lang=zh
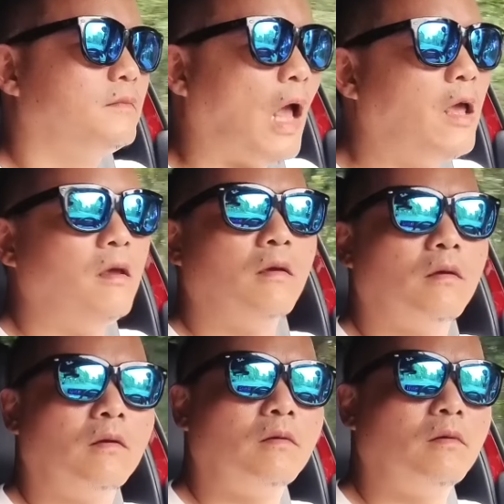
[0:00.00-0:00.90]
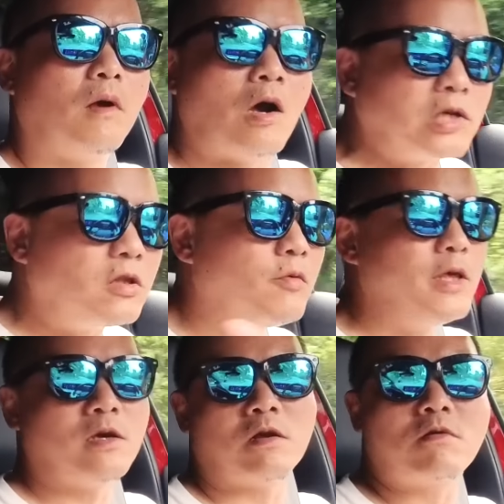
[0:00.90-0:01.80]
哎，好像都
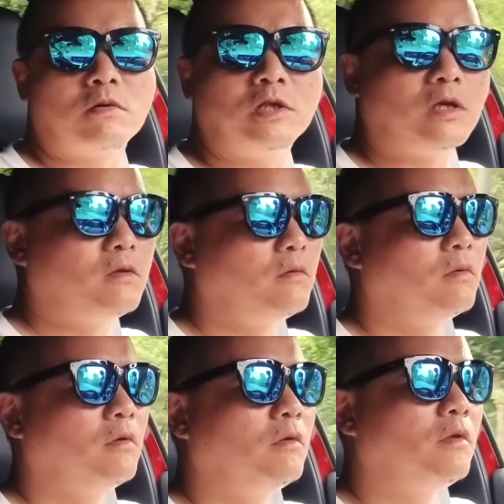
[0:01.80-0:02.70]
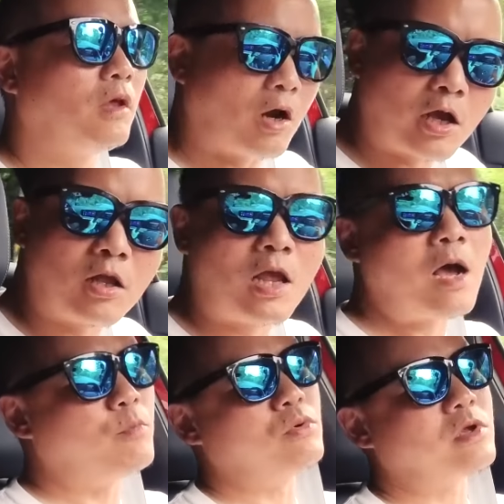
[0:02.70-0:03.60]
没讲到空间，要来跟大
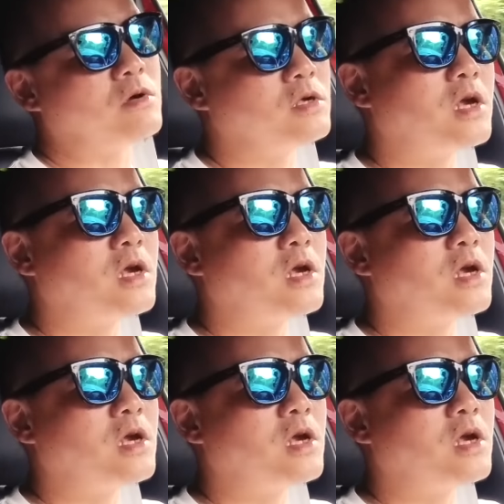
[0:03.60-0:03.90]
家补充一